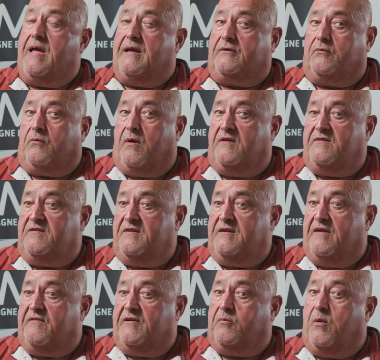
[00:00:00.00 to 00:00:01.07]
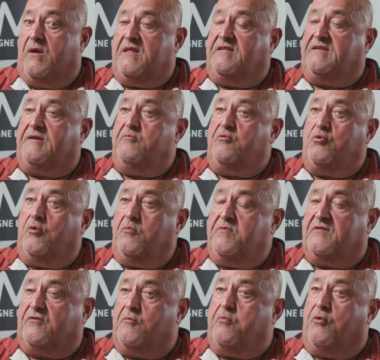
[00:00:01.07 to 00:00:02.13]
à croiser avec moi les tribunaux,
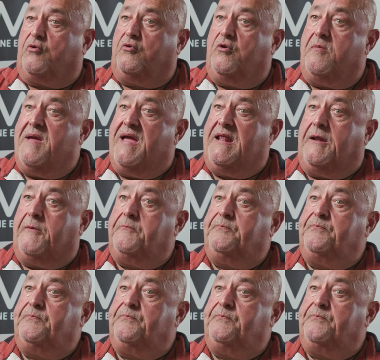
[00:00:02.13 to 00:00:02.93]
puisque pour Glomel,